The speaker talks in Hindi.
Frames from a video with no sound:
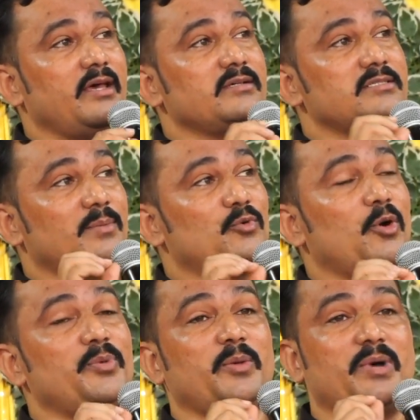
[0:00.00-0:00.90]
है सबको
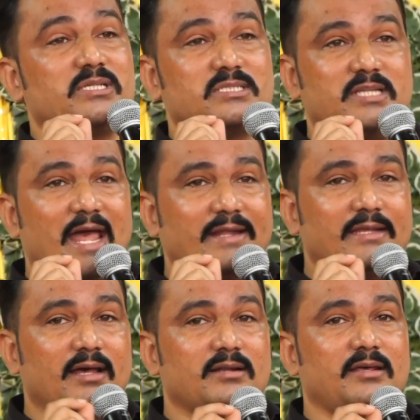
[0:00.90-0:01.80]
अपने पास डायरी
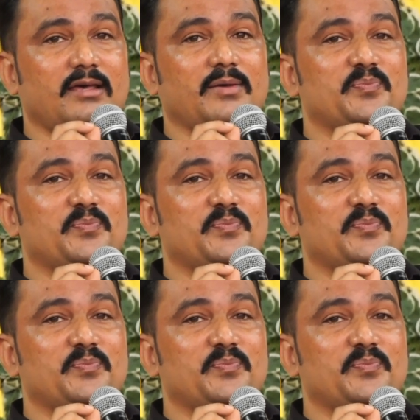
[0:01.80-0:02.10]
रखना है